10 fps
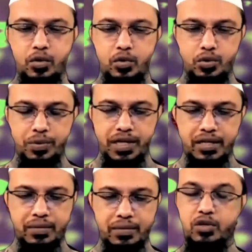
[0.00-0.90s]
আপনার অজু
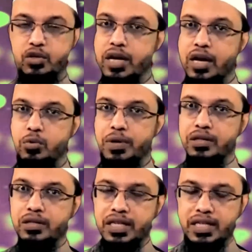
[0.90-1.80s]
ভেঙে যাবে আর যদি না
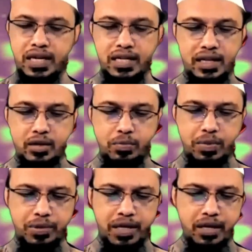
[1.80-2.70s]
ঘুমান জেগে থাকেন তাহলে
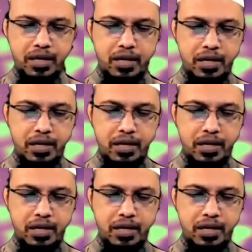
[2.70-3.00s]
ঘুম ভাঙবে না